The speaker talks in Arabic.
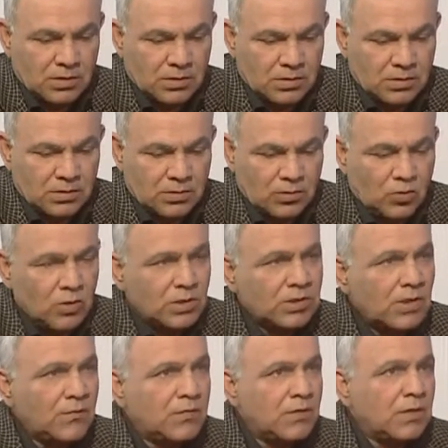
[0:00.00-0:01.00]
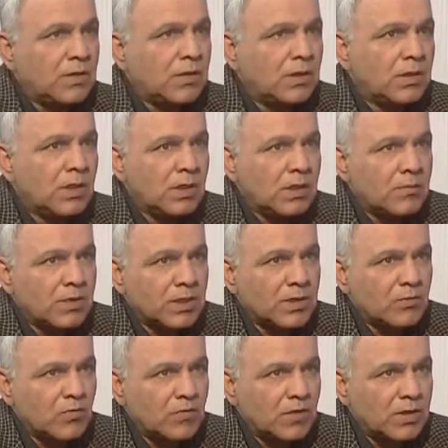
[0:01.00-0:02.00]
هو دفع العربات
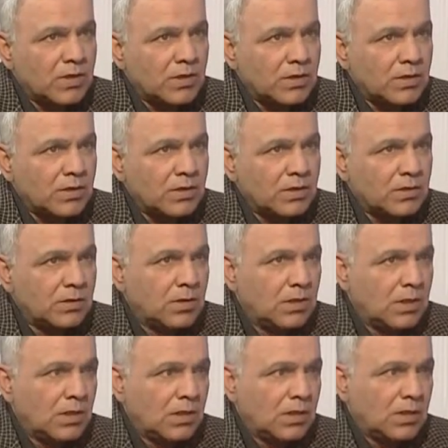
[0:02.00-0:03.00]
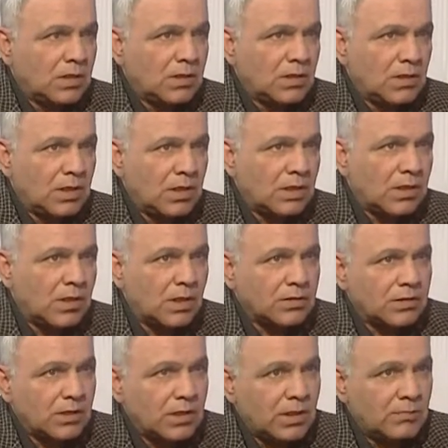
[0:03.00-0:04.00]
المفخخة إلى الخط
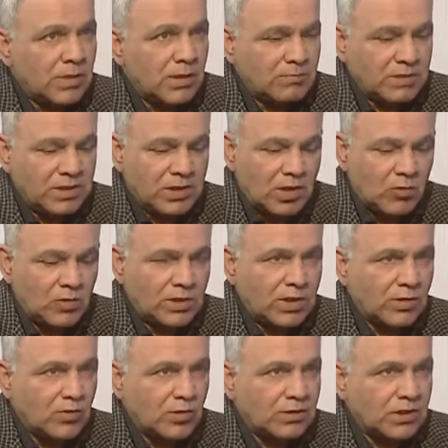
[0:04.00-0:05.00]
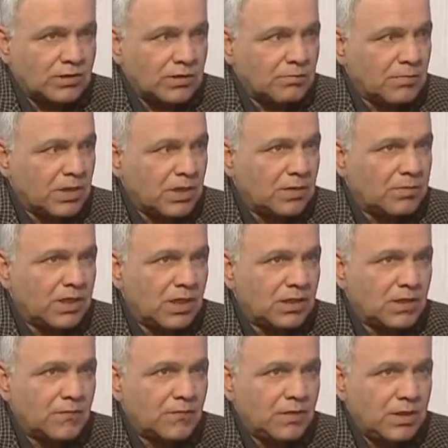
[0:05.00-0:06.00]
الأمامي أو إلى نقطة ما بهدف
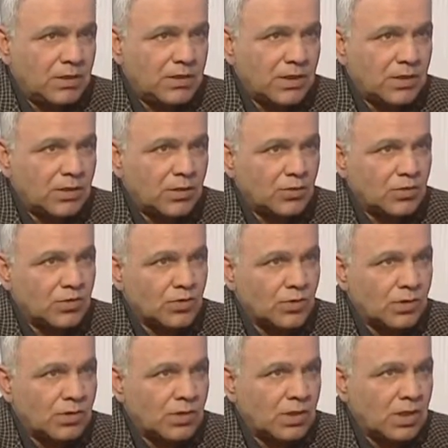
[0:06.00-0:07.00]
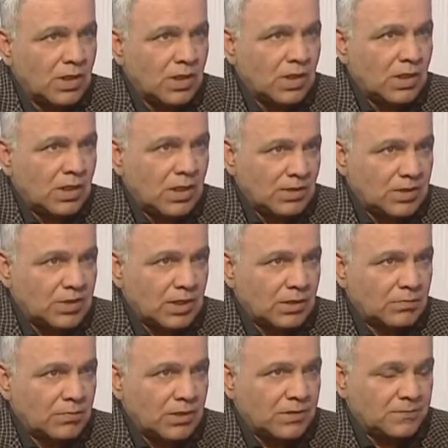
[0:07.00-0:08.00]
إحداث عنصر الصدمة
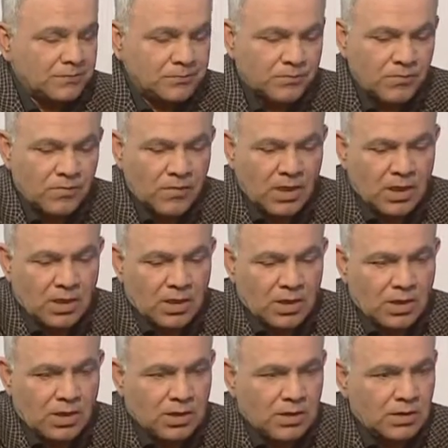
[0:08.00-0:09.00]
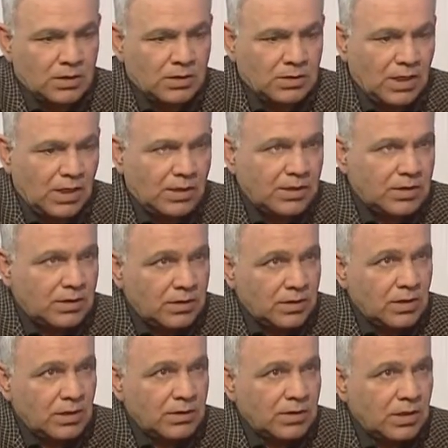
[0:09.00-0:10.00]
نعم آه، يلي يعني
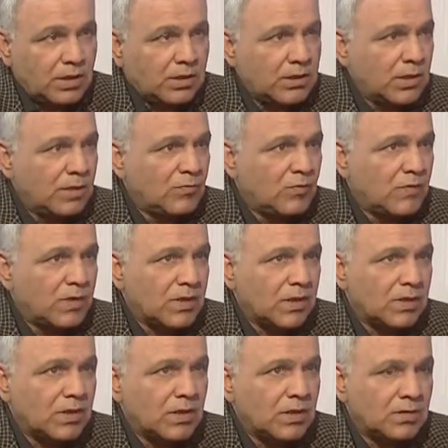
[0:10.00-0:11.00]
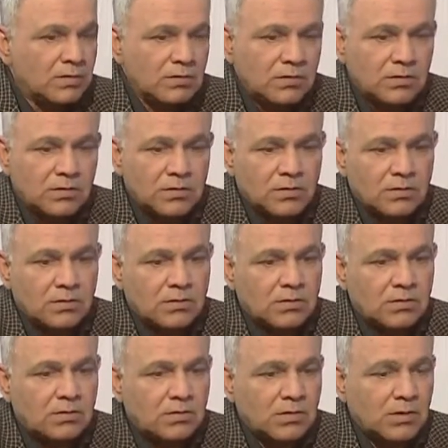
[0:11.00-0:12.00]
هذه المفخخات
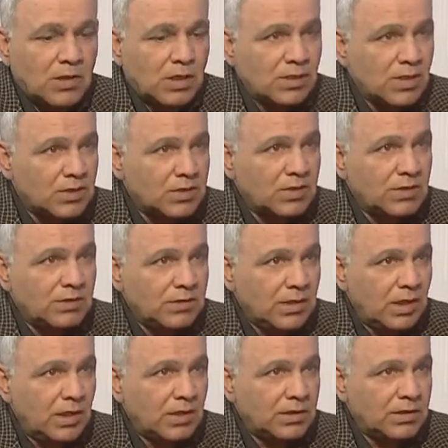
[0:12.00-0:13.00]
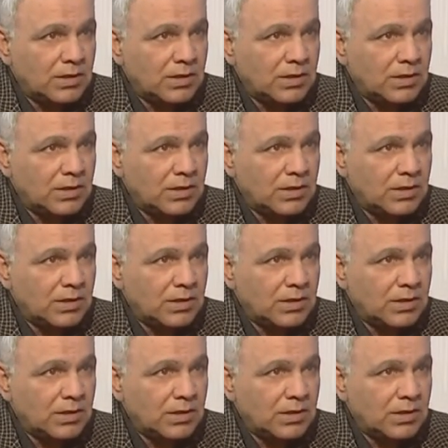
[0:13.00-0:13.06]
آه، عناصر انتحاريين